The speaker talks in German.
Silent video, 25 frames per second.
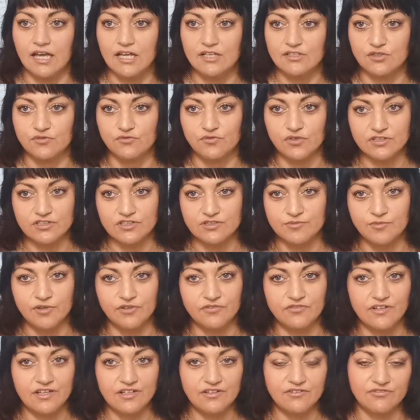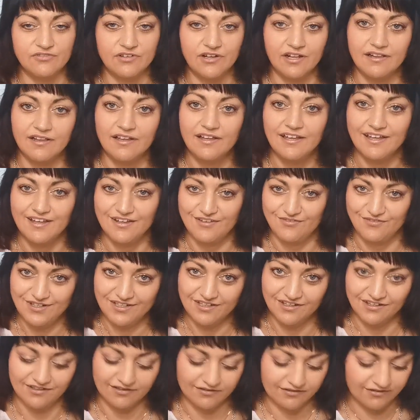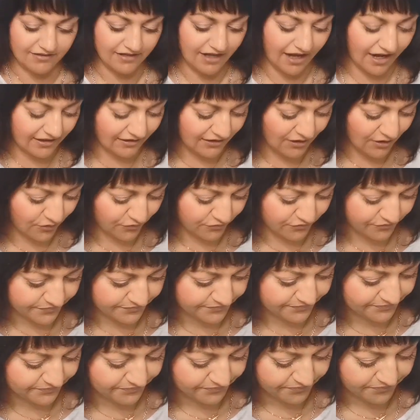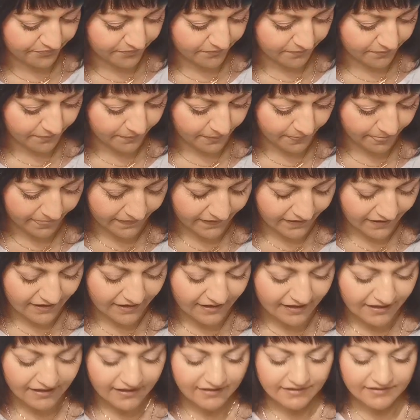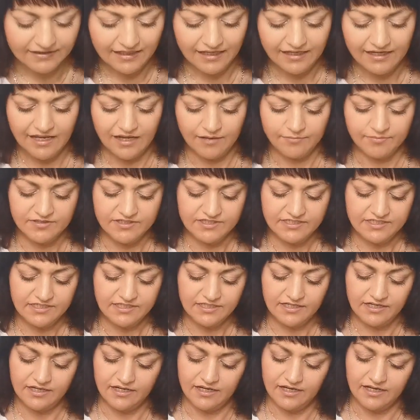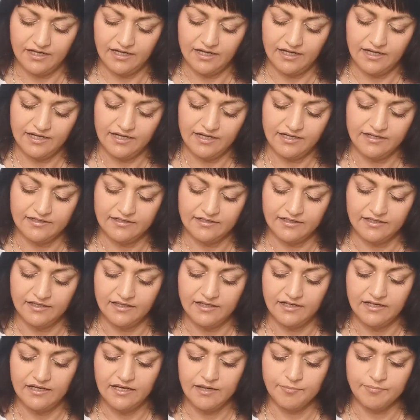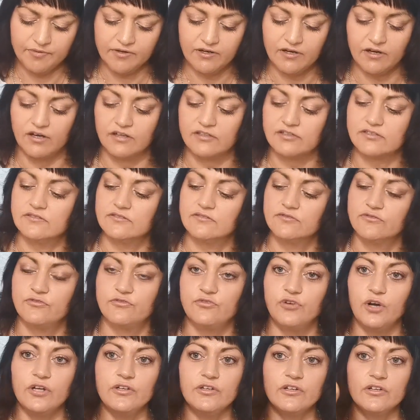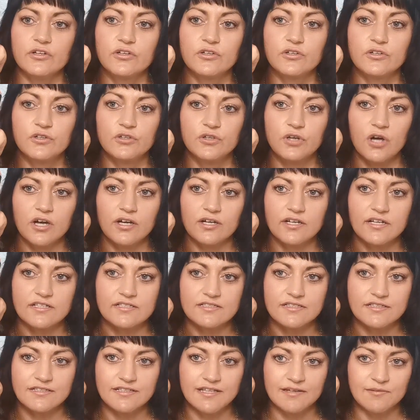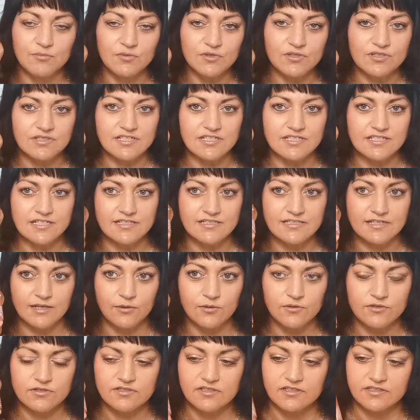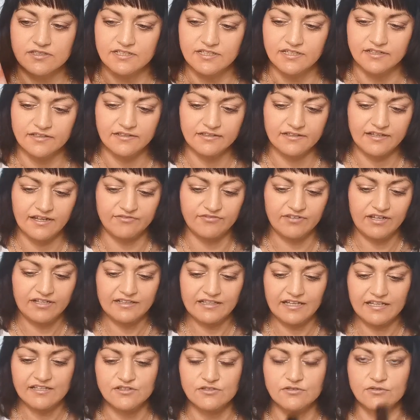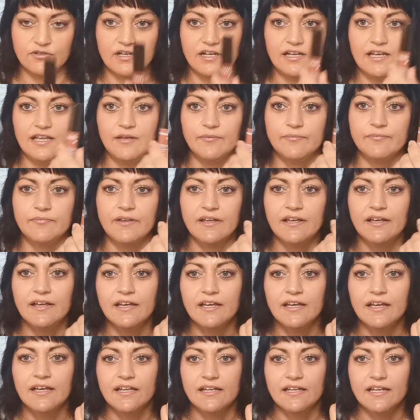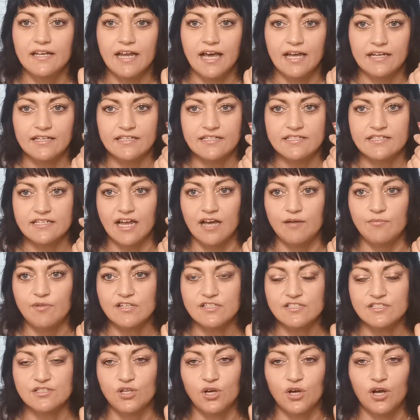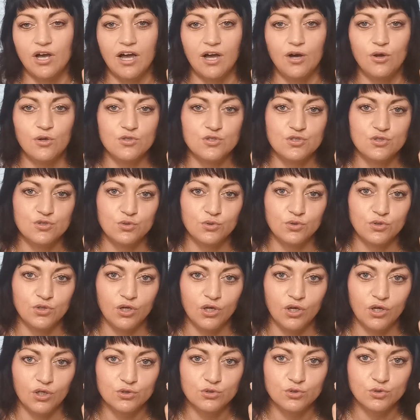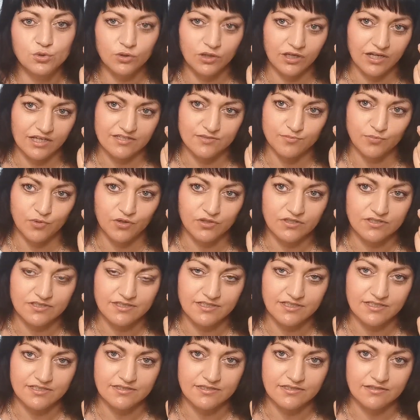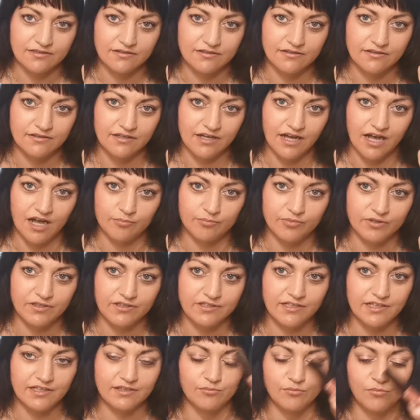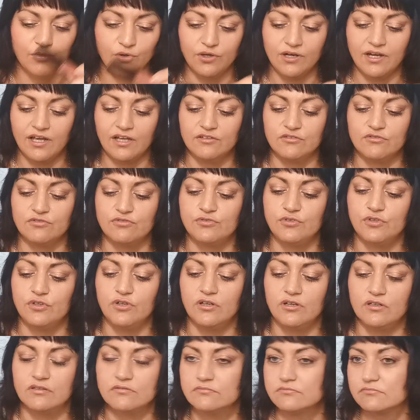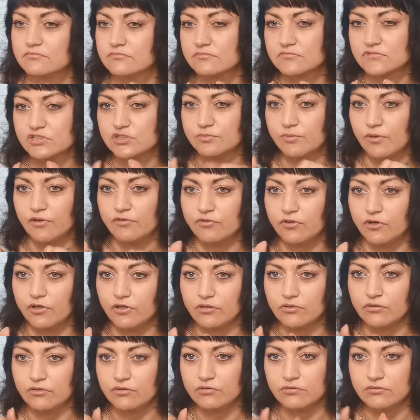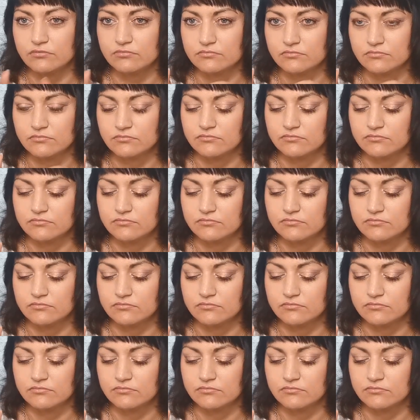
Also würde ich mir auf jeden Fall wieder nachkaufen. Dann habe ich hier ein Lipgloss von Corris. Den musste ich jetzt aussortieren. Der fängt an zu kleben. Den hatte ich damals noch aus so einer Douglas-Box, die es gab. Jeden Monat für 12 Euro.